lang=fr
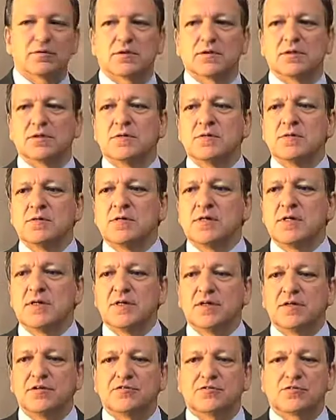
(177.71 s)
Euh,
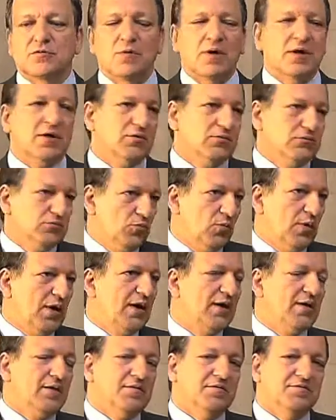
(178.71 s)
et je crois qu'on
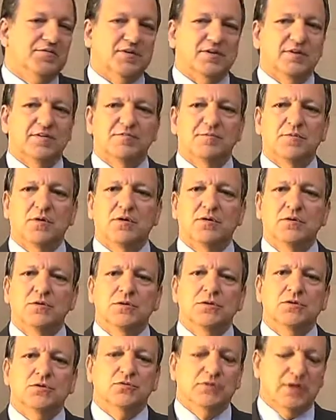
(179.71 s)
doit effectivement
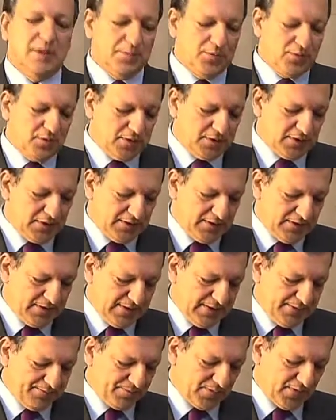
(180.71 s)
tout d'abord euh,
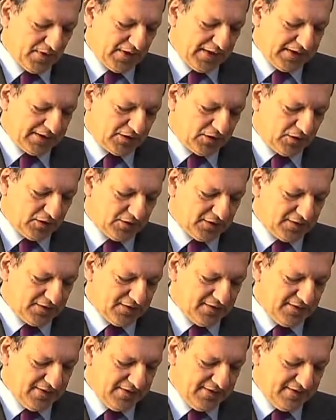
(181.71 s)

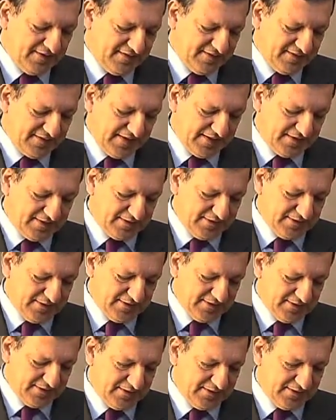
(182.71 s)
attendre cette euh,